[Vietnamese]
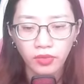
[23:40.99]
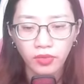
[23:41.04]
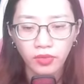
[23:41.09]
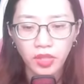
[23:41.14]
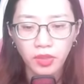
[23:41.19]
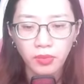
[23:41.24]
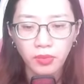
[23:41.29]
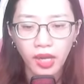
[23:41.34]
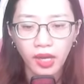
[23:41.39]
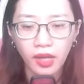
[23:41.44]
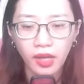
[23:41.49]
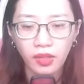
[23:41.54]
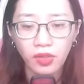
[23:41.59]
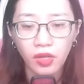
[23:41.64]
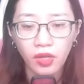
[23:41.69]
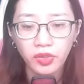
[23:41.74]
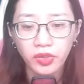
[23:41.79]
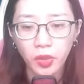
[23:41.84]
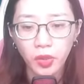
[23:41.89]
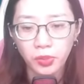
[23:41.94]
Nhưng mà
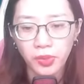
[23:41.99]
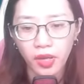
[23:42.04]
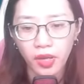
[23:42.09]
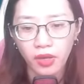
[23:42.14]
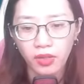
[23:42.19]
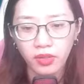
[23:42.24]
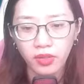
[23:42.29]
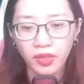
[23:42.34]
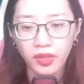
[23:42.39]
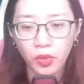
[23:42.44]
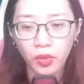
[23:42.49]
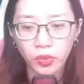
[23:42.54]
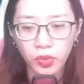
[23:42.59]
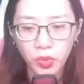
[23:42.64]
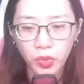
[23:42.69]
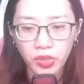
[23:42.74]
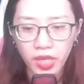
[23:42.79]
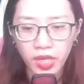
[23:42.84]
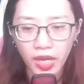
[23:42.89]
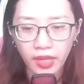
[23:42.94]
con đồng nhỏ ở đâu
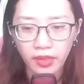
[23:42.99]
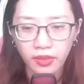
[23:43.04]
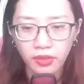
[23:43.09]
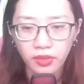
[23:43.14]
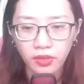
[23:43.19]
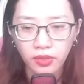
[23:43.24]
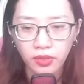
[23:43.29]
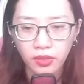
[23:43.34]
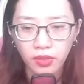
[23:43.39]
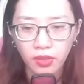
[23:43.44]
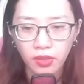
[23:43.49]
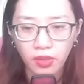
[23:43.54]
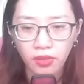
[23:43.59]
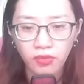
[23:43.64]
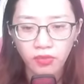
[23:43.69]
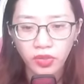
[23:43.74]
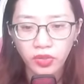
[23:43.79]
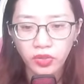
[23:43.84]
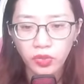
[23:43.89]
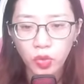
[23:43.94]
chui ra?
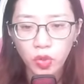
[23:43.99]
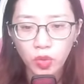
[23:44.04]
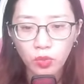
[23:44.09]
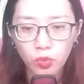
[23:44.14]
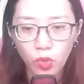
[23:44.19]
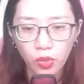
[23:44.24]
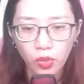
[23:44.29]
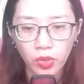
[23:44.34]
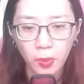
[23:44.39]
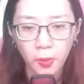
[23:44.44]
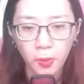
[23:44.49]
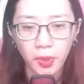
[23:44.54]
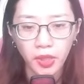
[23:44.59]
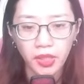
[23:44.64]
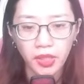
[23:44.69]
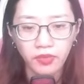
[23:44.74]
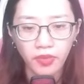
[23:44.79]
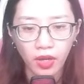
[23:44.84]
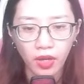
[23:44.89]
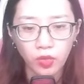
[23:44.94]
Vừa nuốt một ngụm
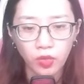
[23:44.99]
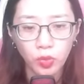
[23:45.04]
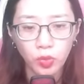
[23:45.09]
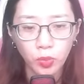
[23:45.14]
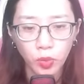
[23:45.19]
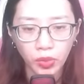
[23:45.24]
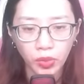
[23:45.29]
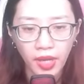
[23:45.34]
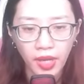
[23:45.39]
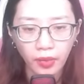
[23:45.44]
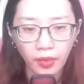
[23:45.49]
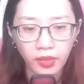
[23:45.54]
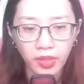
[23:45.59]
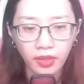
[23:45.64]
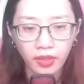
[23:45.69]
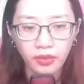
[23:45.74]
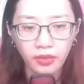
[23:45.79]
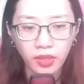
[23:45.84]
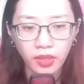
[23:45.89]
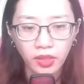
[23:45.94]
khí vận của mũi đạo
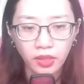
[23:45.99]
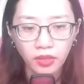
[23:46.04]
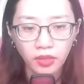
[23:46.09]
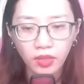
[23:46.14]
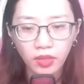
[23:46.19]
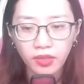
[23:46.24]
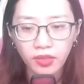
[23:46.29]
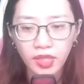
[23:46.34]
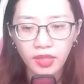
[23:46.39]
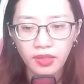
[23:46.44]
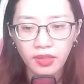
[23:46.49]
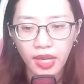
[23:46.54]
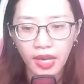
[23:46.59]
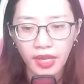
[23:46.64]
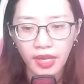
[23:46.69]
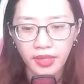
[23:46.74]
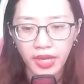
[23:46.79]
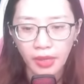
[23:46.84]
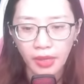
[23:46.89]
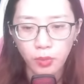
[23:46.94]
nhân, tất nhiên
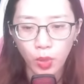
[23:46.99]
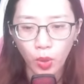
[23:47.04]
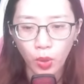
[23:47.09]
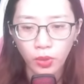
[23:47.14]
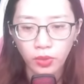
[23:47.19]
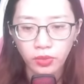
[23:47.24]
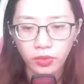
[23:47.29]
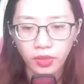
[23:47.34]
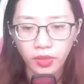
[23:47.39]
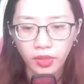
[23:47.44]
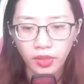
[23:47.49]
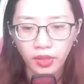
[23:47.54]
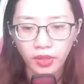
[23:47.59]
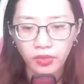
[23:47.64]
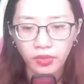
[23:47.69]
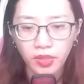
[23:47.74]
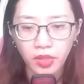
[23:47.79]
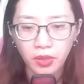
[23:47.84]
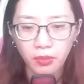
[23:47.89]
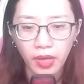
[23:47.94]
là đại bổ.
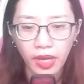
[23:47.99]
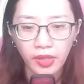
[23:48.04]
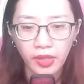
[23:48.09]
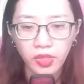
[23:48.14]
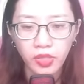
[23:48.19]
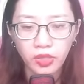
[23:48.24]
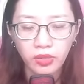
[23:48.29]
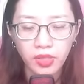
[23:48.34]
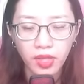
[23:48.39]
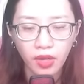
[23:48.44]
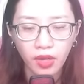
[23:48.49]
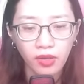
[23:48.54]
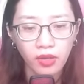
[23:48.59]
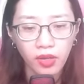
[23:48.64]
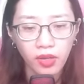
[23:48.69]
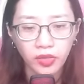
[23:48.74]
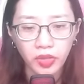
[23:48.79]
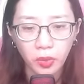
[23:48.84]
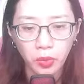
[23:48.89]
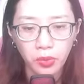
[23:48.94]
Nhưng mà trước giờ
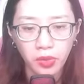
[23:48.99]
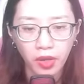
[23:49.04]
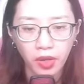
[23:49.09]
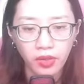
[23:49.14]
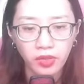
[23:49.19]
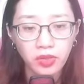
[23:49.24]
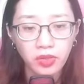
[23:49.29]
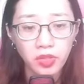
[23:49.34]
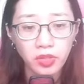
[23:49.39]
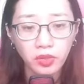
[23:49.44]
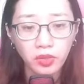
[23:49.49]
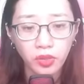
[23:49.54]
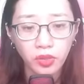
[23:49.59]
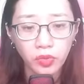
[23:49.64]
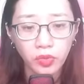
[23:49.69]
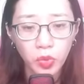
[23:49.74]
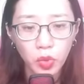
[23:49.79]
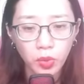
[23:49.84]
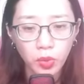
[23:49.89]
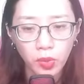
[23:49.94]
con rồng nhỏ chưa
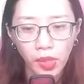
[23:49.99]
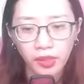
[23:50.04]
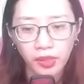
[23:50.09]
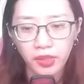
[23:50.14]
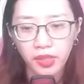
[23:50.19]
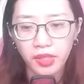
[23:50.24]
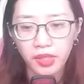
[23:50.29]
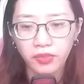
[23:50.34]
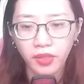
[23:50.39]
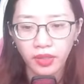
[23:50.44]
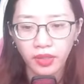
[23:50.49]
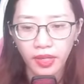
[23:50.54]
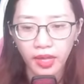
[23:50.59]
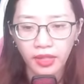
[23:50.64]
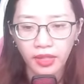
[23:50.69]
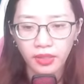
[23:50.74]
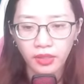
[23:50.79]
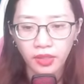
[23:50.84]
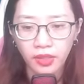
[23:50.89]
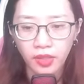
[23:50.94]
từng nuốt loại khí vận
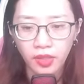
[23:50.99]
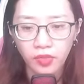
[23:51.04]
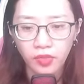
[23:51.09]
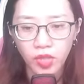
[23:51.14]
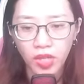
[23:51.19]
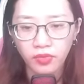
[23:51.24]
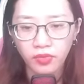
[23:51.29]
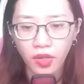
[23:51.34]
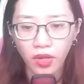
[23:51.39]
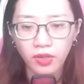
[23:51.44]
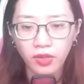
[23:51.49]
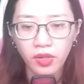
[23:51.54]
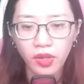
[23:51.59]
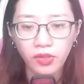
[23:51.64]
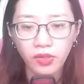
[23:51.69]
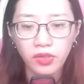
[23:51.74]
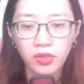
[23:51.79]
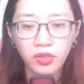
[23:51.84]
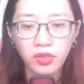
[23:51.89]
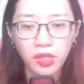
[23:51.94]
này, nên vẫn
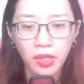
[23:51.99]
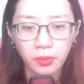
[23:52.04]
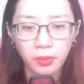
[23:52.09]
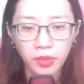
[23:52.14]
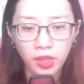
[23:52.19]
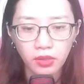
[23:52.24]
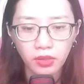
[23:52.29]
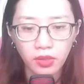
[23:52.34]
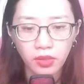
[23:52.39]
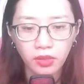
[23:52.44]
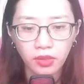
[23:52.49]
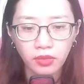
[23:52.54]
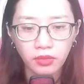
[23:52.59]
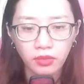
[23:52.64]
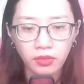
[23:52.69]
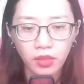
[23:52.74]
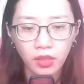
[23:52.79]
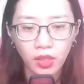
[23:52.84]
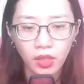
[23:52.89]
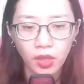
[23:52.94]
còn chưa kịp thích ứng.
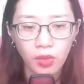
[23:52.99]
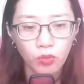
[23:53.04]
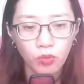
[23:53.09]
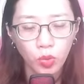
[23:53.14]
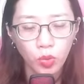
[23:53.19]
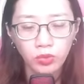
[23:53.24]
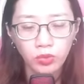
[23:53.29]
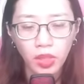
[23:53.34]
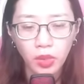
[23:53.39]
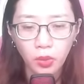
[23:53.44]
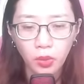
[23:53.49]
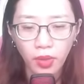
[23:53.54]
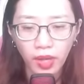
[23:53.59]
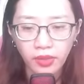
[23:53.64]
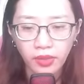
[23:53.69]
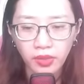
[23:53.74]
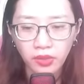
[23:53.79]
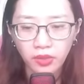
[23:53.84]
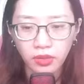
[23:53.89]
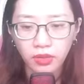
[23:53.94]
Muốn tiêu
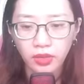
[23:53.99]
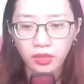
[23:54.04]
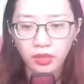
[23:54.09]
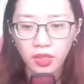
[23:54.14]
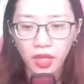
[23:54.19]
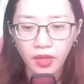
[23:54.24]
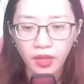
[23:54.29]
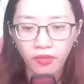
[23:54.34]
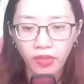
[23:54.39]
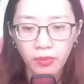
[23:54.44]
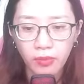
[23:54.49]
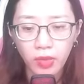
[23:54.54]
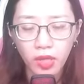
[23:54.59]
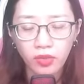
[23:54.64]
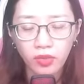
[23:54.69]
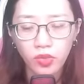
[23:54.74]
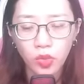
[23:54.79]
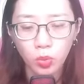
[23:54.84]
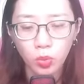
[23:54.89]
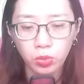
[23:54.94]
hóa được, cần phải
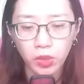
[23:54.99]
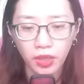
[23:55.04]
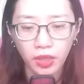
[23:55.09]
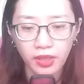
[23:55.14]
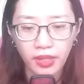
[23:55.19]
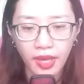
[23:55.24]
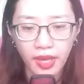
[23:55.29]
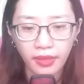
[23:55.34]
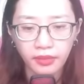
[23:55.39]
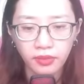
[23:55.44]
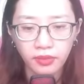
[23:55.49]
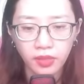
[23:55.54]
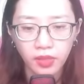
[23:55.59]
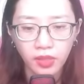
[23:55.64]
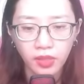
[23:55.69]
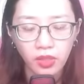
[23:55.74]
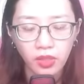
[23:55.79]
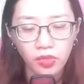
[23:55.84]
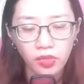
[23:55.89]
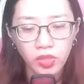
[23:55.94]
mất chút thời gian.
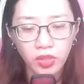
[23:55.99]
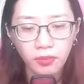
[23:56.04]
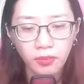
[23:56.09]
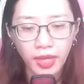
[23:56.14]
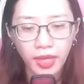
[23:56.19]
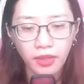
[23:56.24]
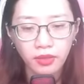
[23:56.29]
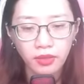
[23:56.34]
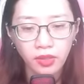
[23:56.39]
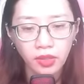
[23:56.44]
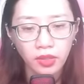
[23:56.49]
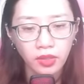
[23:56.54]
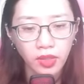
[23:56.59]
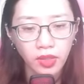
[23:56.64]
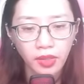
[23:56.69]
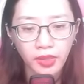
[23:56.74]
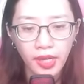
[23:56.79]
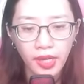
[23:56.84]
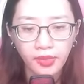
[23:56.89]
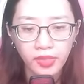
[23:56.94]
Trước mắt,
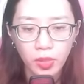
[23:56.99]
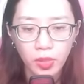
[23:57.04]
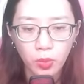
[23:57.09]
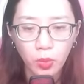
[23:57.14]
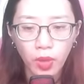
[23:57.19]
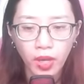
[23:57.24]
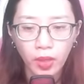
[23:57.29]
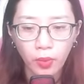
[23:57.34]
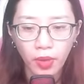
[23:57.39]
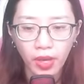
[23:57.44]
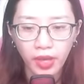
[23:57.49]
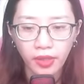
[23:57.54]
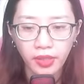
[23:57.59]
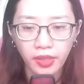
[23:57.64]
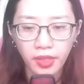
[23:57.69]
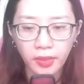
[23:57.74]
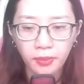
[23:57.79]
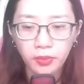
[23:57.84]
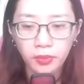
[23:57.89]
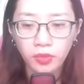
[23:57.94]
nó đang trong oa hoàng
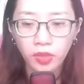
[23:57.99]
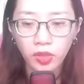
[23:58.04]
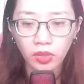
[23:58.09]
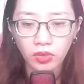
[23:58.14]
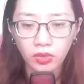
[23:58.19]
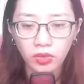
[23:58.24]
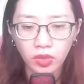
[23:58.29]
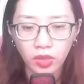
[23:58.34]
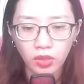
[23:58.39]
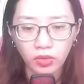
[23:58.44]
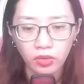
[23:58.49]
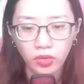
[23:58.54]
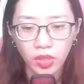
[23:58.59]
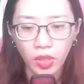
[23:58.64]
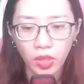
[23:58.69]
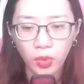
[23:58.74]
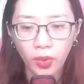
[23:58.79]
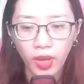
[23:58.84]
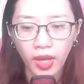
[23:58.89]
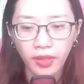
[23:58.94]
kiếm từ từ
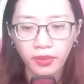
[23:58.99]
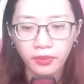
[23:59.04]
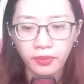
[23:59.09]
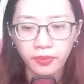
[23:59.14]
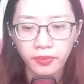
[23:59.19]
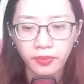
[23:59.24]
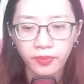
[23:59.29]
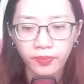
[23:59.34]
tiêu hóa.